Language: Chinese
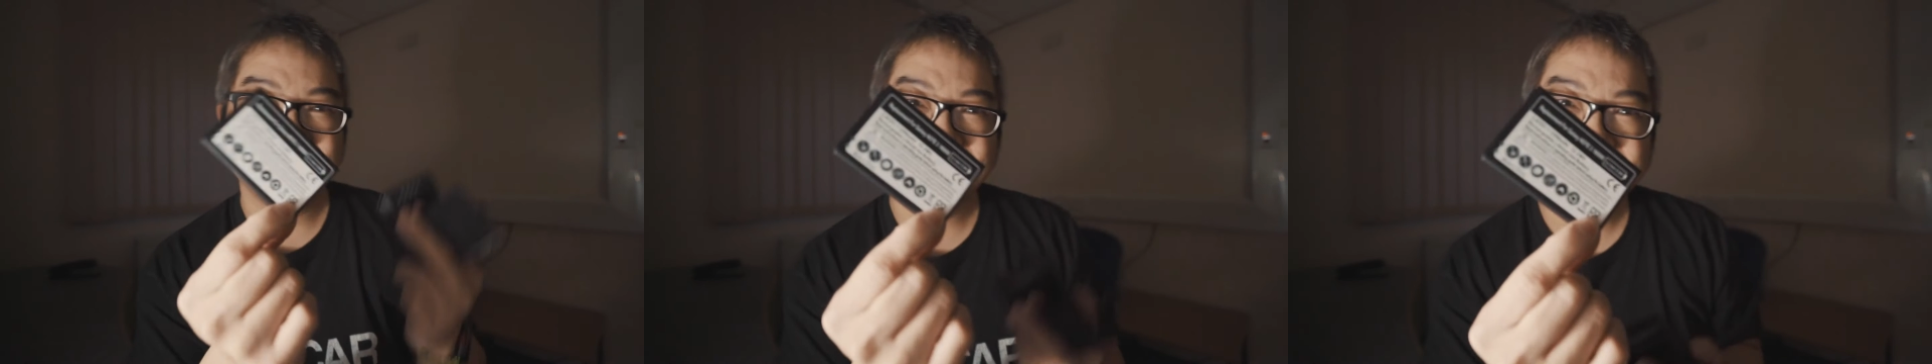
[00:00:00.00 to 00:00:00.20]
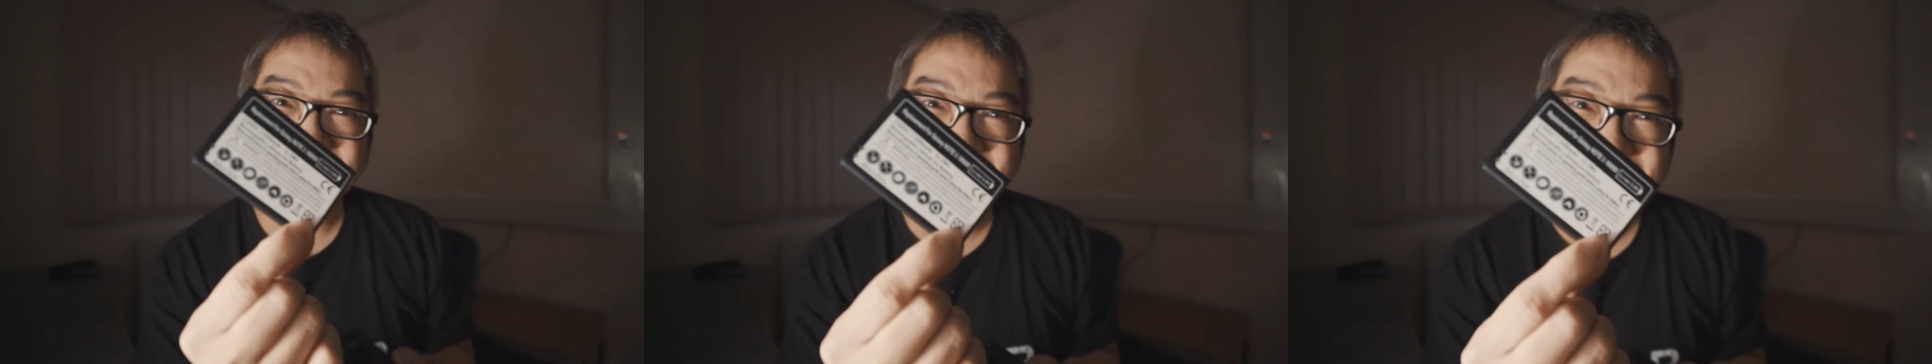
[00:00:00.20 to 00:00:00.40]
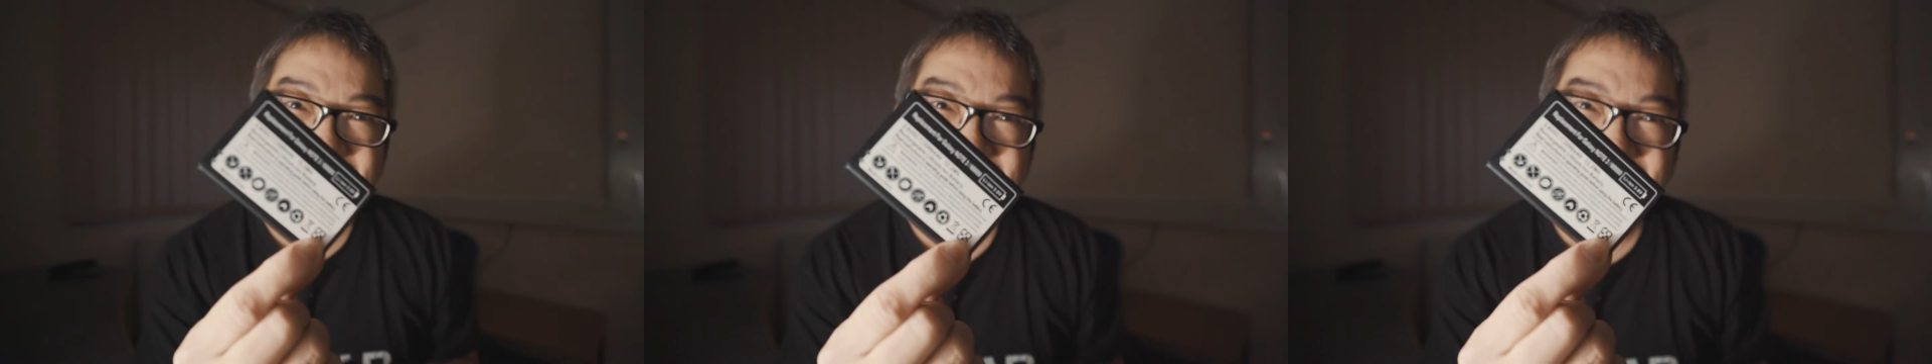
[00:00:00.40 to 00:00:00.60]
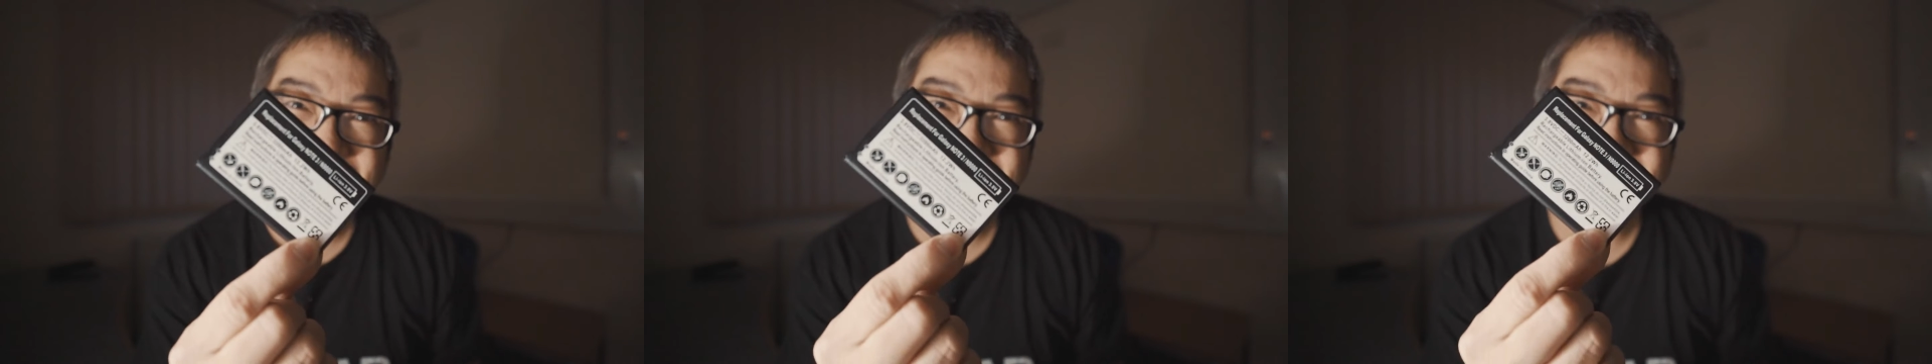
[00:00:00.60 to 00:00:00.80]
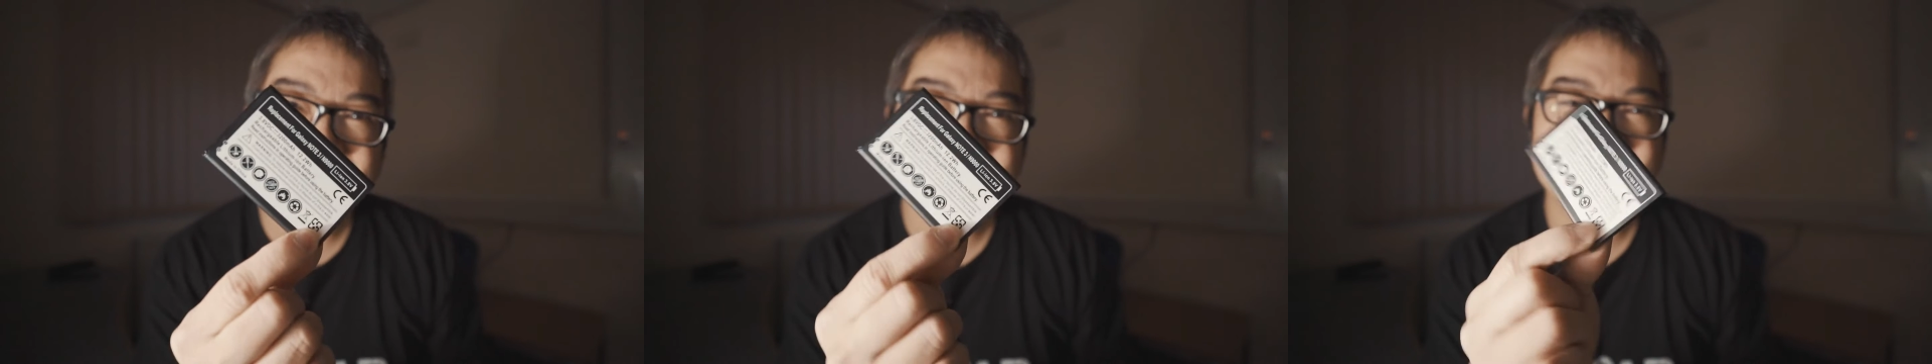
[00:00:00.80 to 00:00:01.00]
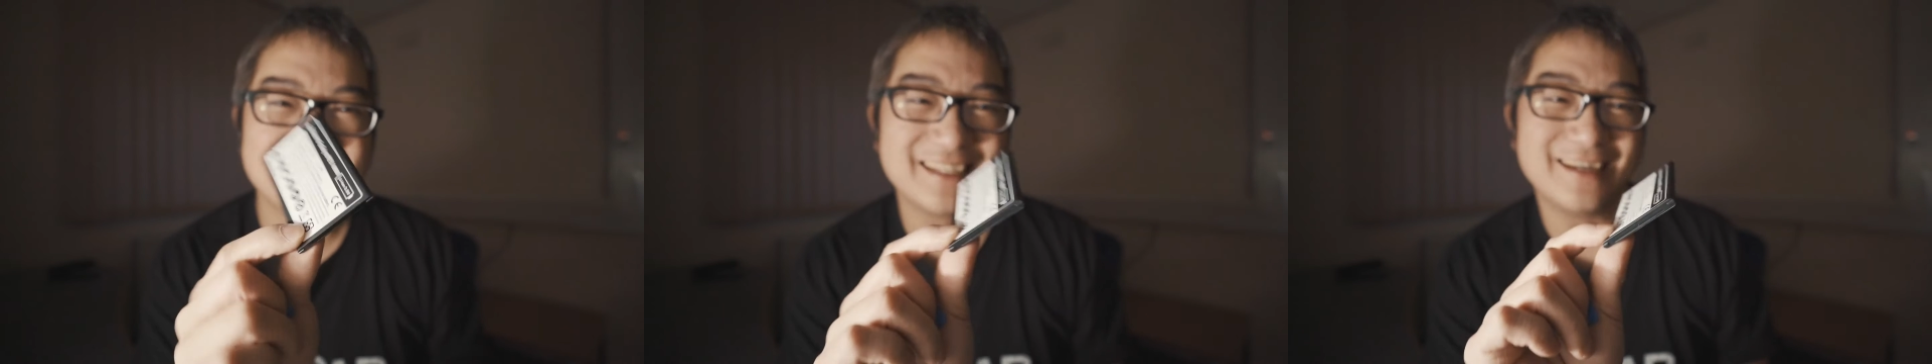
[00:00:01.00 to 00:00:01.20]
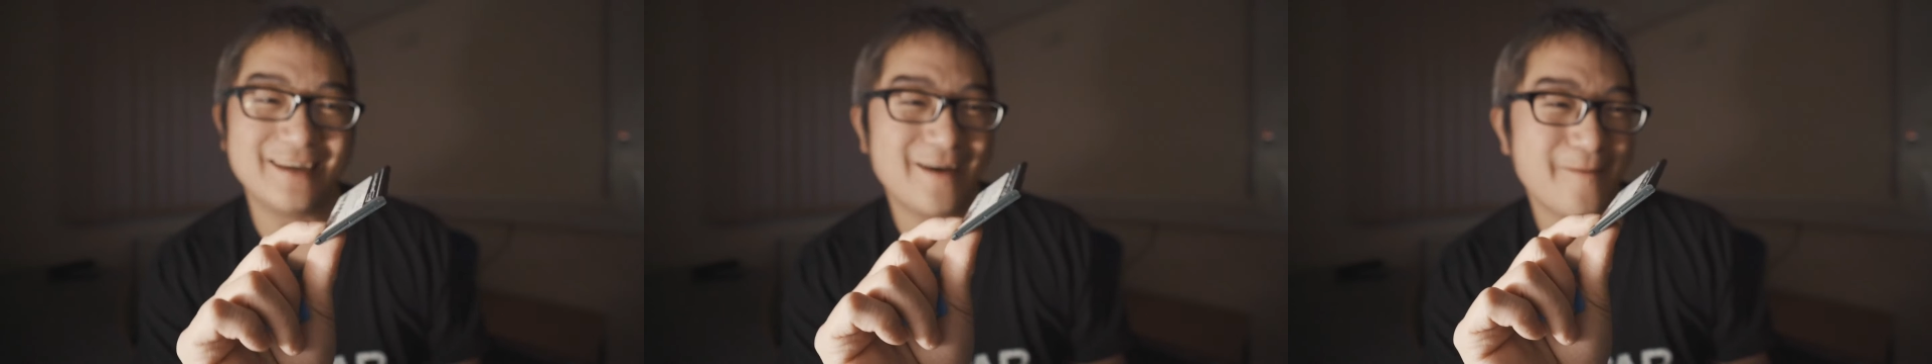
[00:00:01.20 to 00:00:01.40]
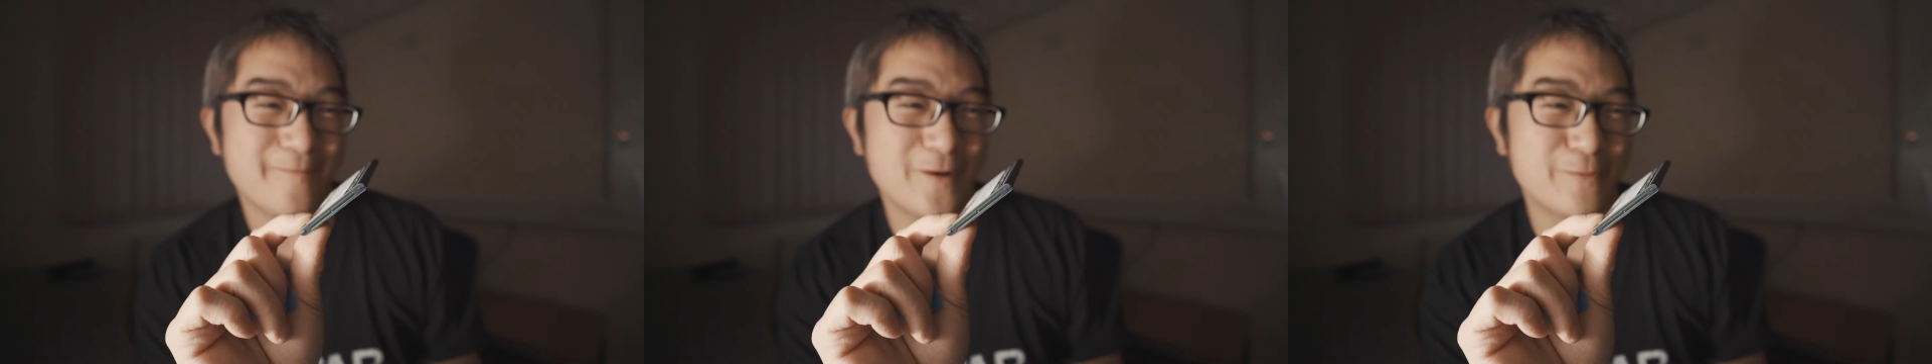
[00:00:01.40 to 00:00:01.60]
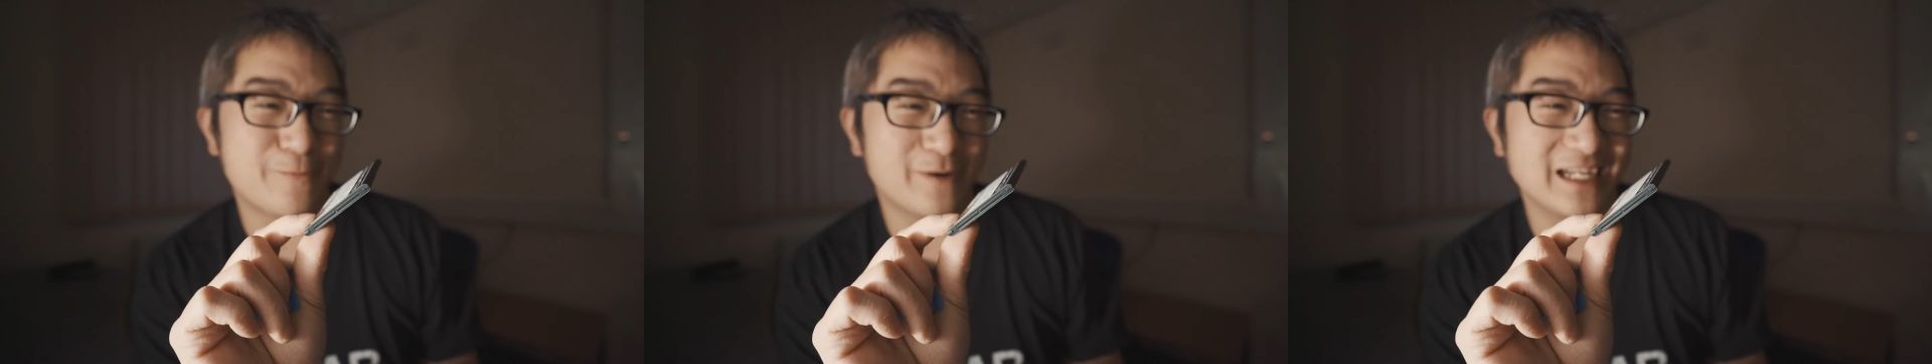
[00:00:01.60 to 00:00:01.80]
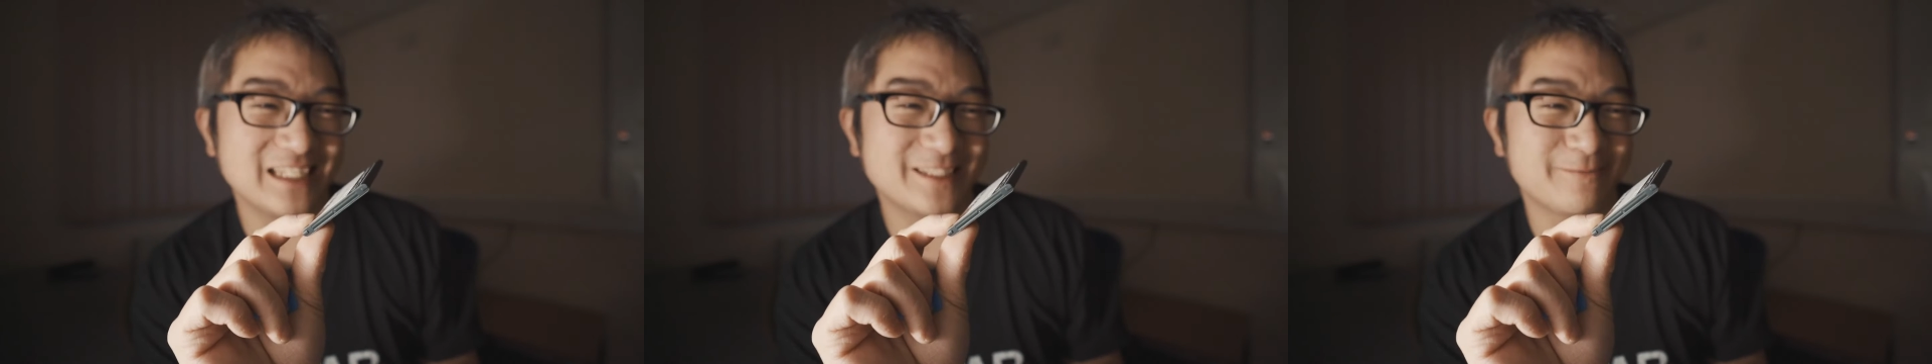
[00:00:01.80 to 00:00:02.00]
三星
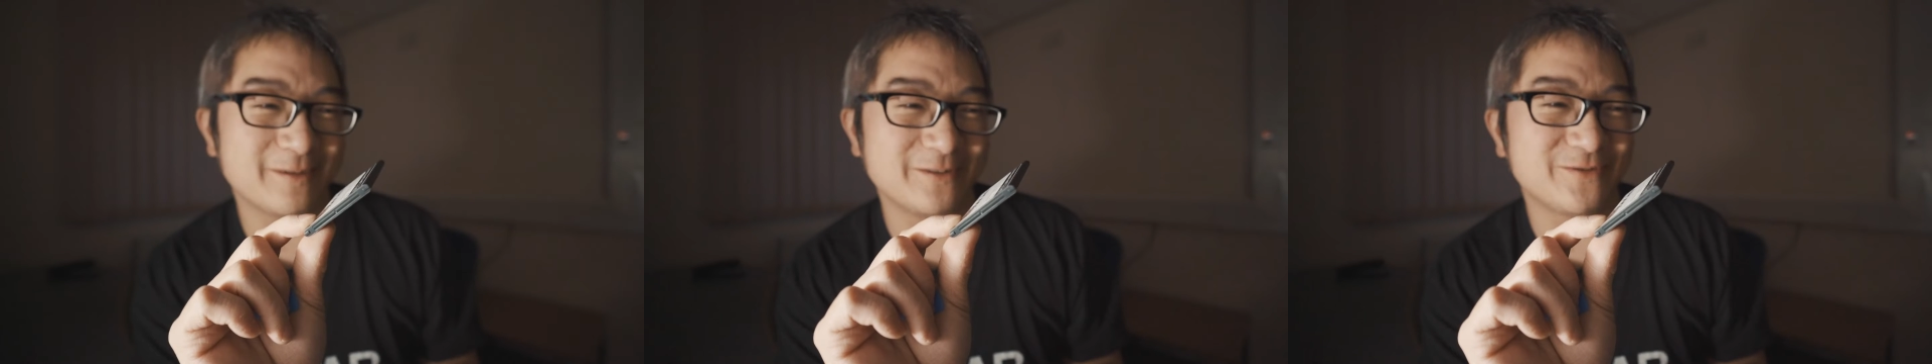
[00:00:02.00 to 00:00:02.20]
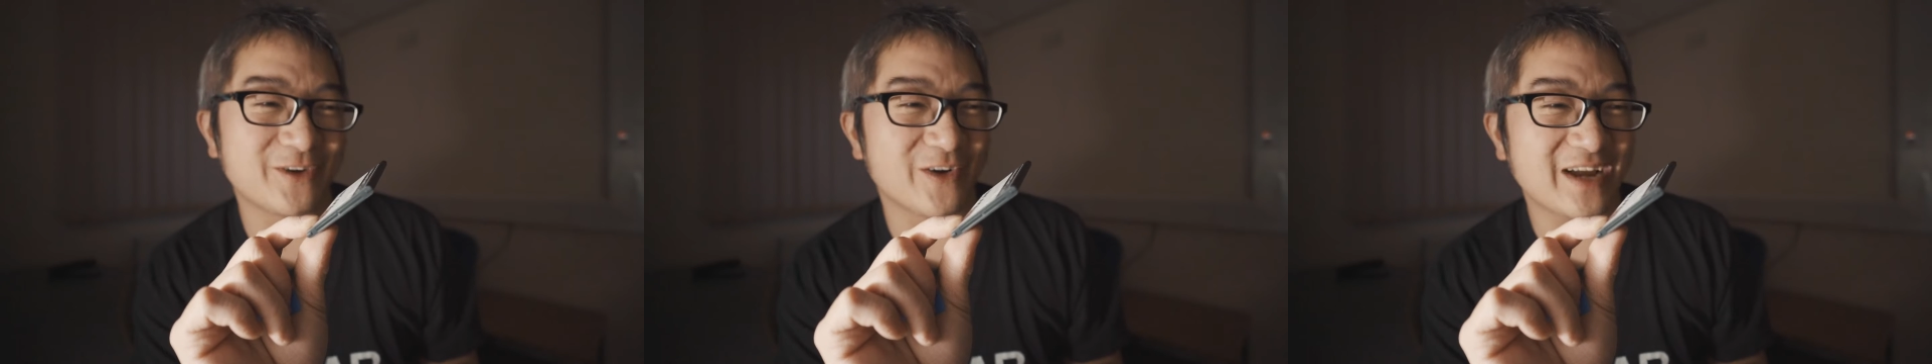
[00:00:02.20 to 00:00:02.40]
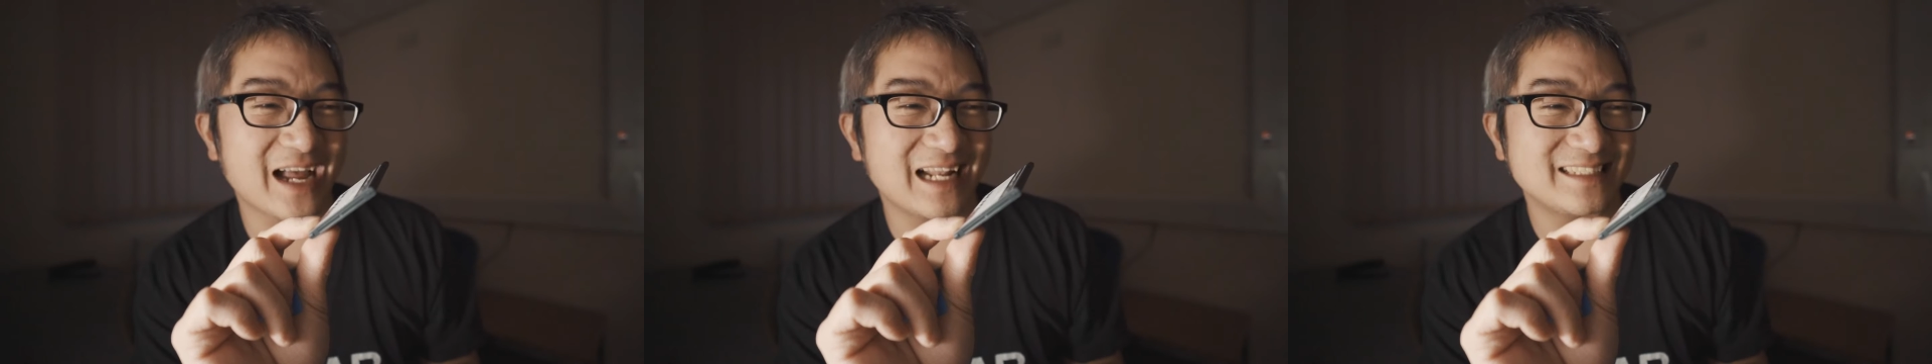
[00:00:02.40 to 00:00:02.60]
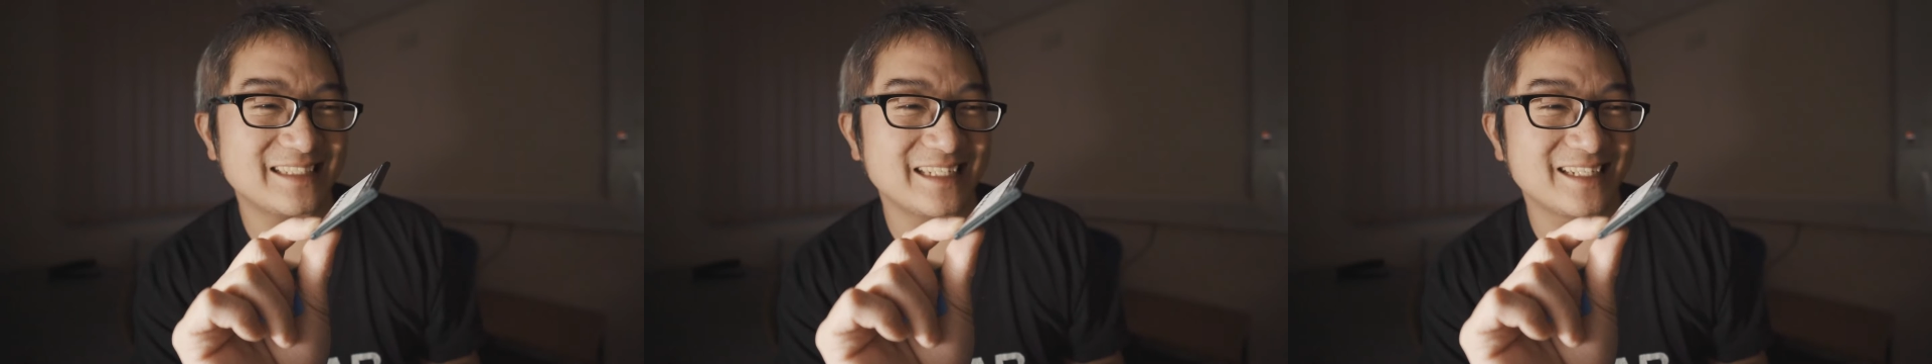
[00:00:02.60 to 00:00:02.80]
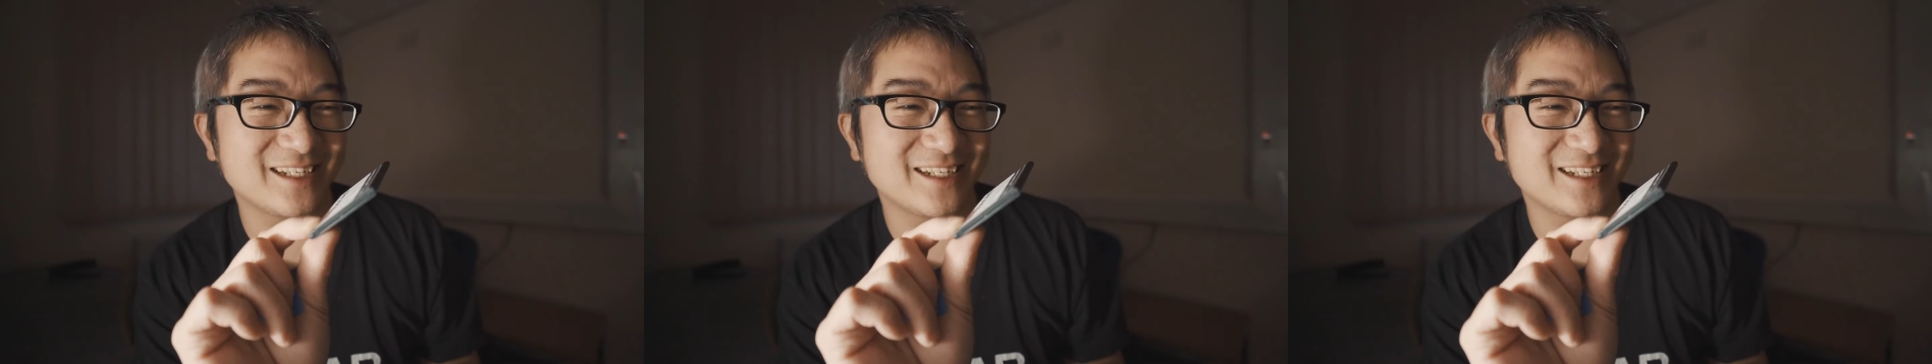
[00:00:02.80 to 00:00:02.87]
replacement for Galaxy